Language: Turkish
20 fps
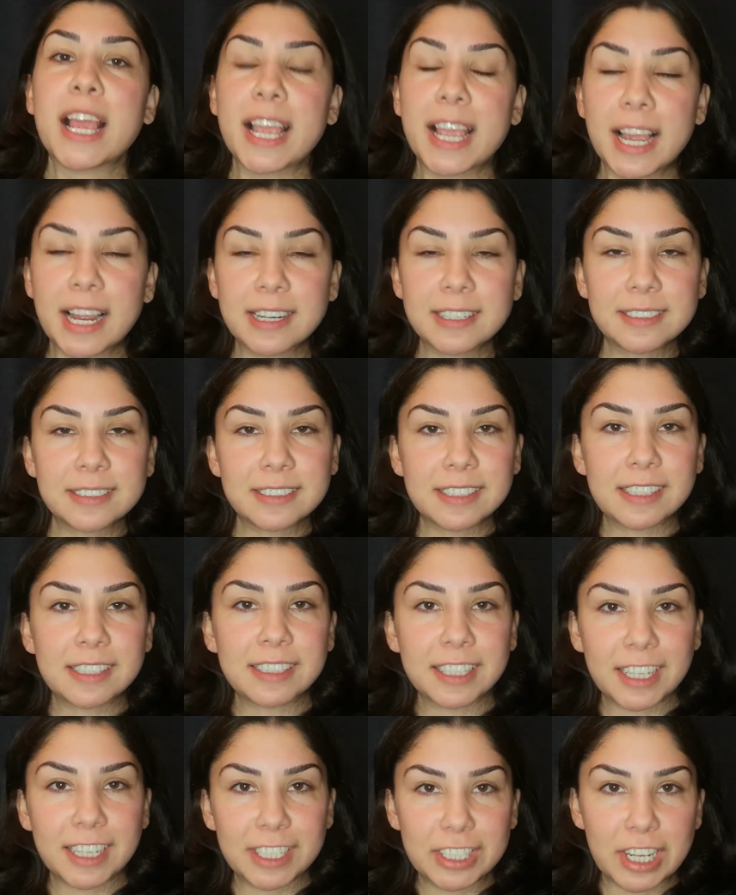Eğer sizler
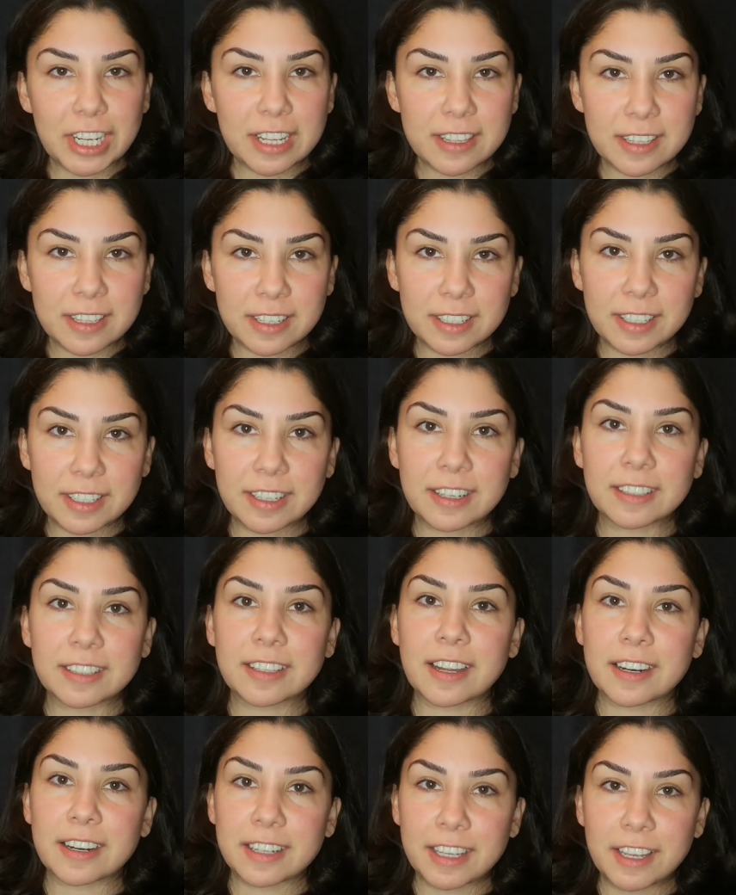de geçen seneki
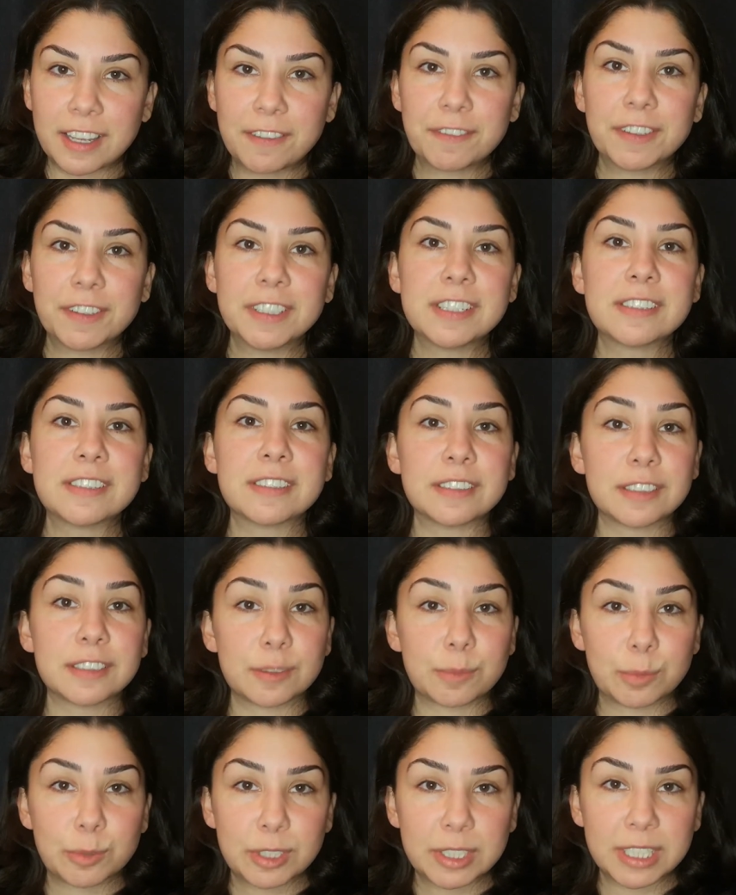kadar keyif
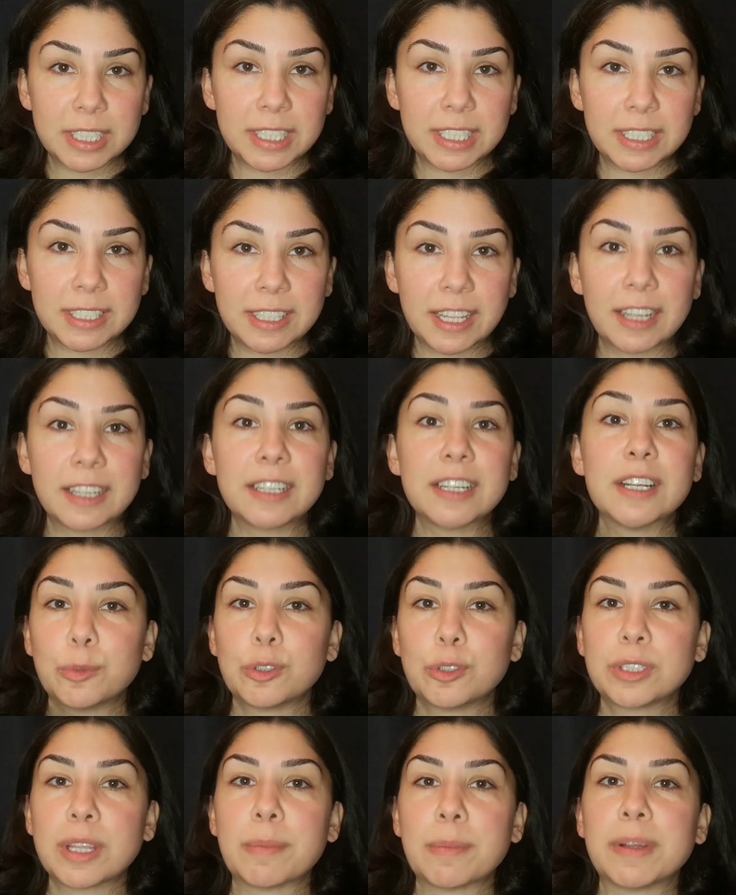alırsanız bu seriden
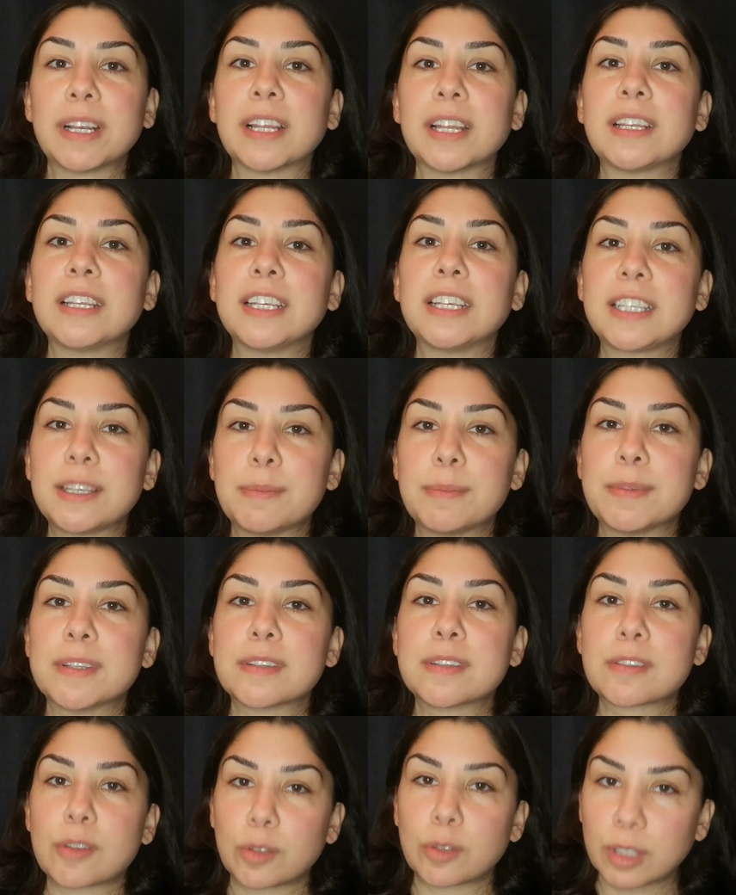muhtemelen Ekim'in
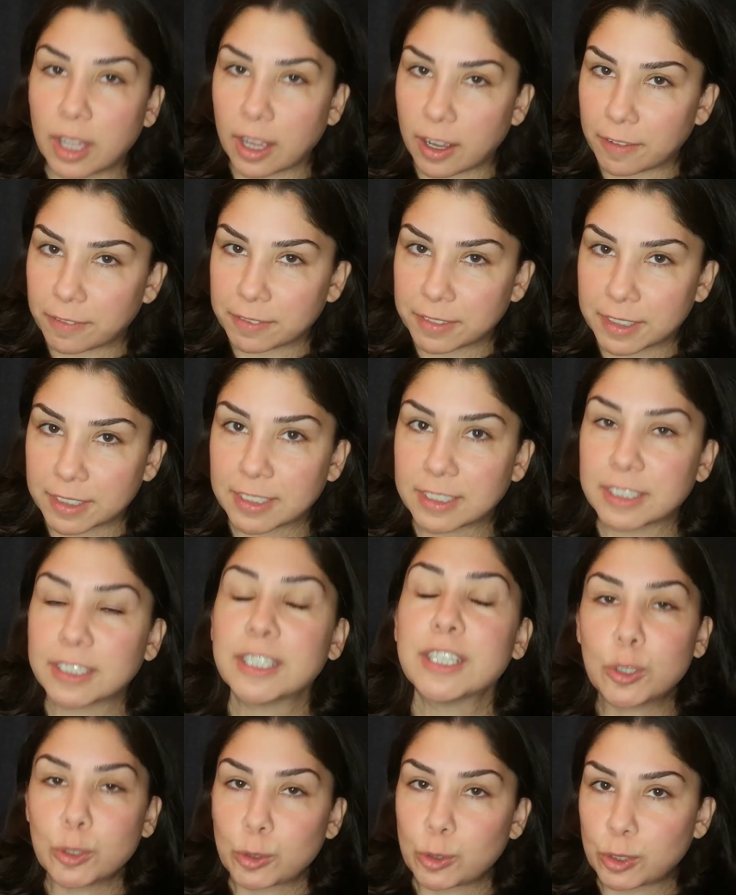son haftası
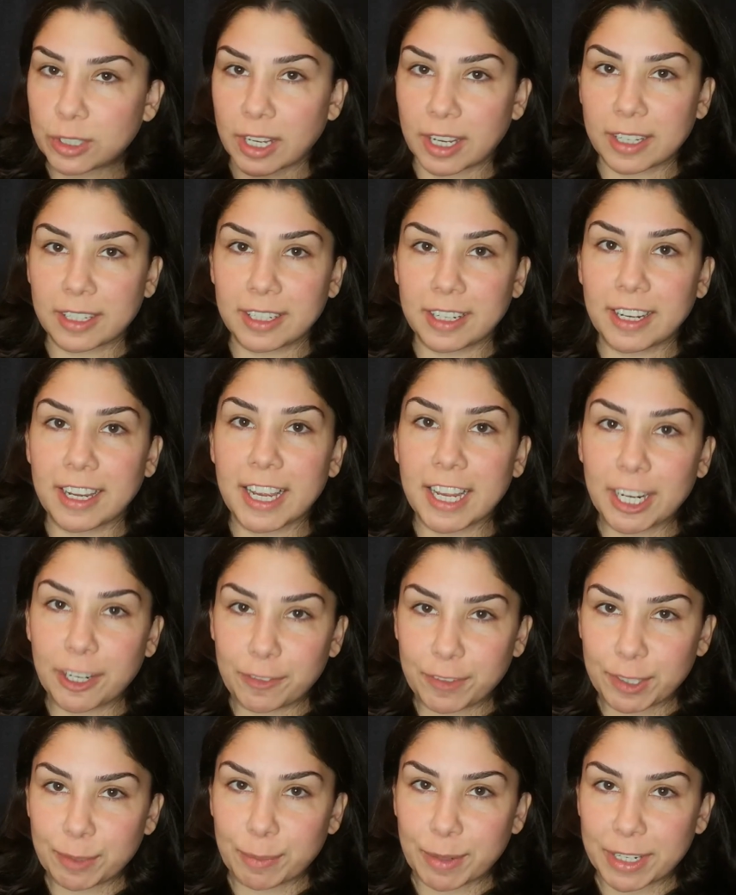3 tane
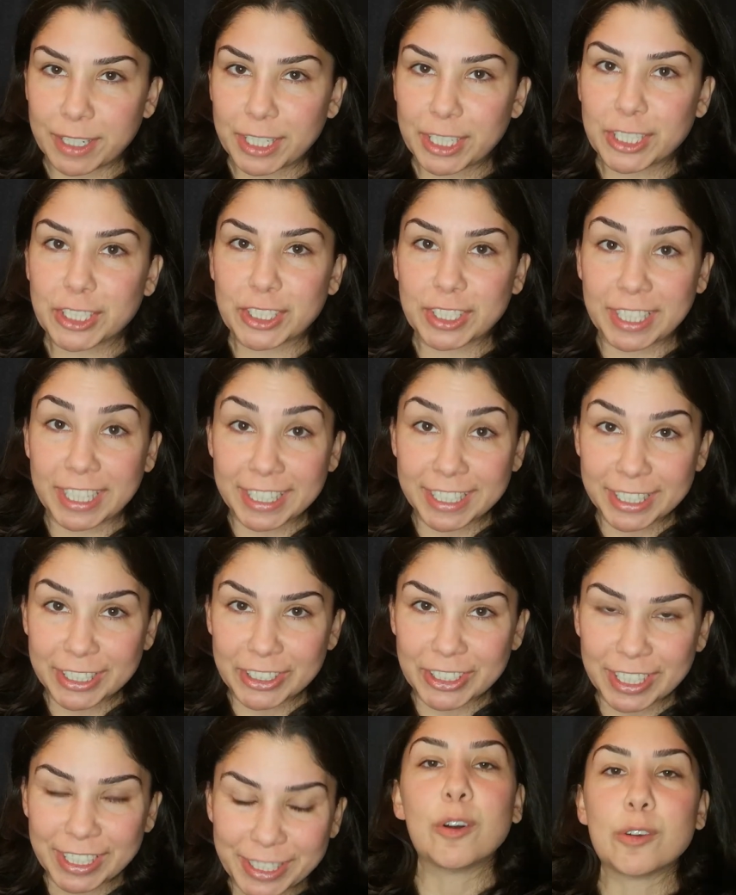Halloween makyajı gelecek.